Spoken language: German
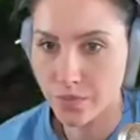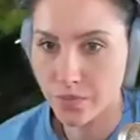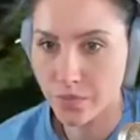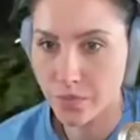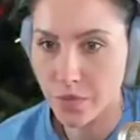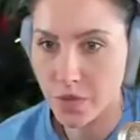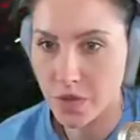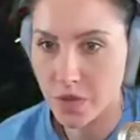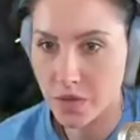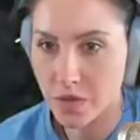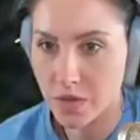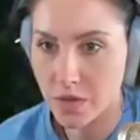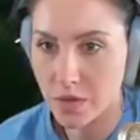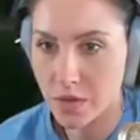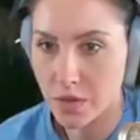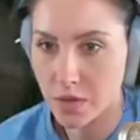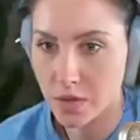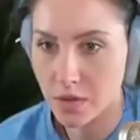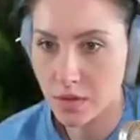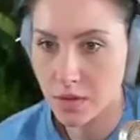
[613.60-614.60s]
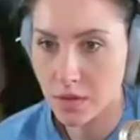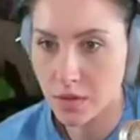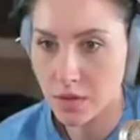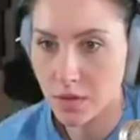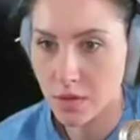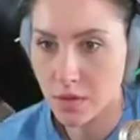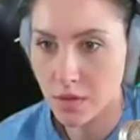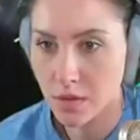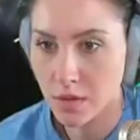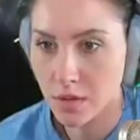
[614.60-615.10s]
Was ist das hier?
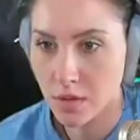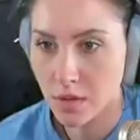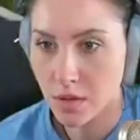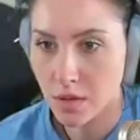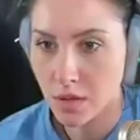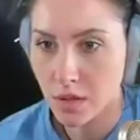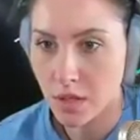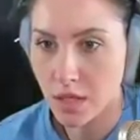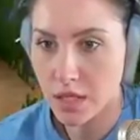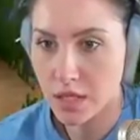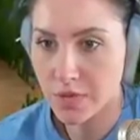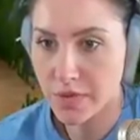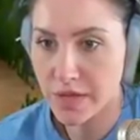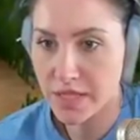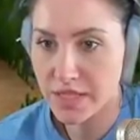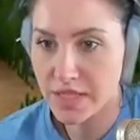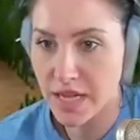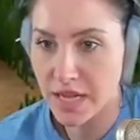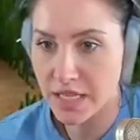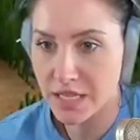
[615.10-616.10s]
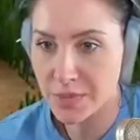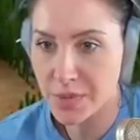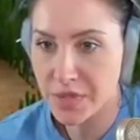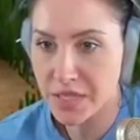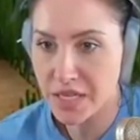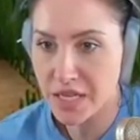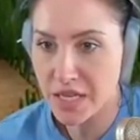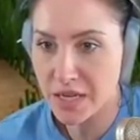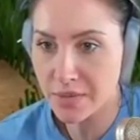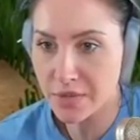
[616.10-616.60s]
Ich will das alles
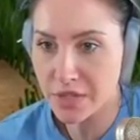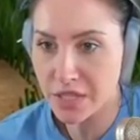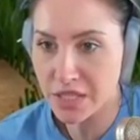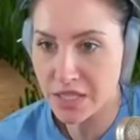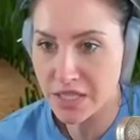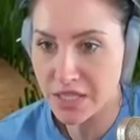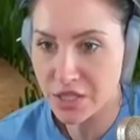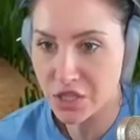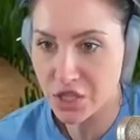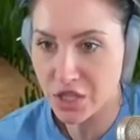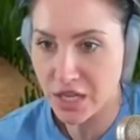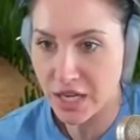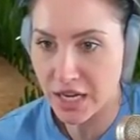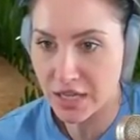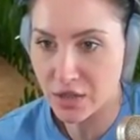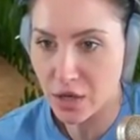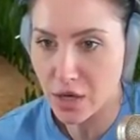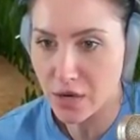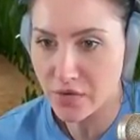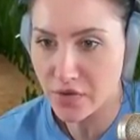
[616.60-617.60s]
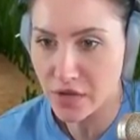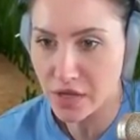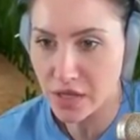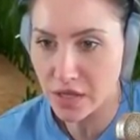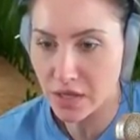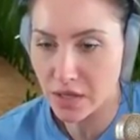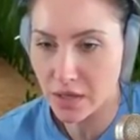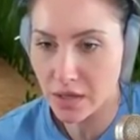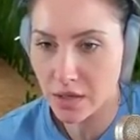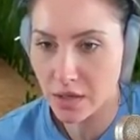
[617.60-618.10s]
mitnehmen, die chinesische
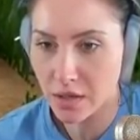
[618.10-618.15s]
Kartoffel.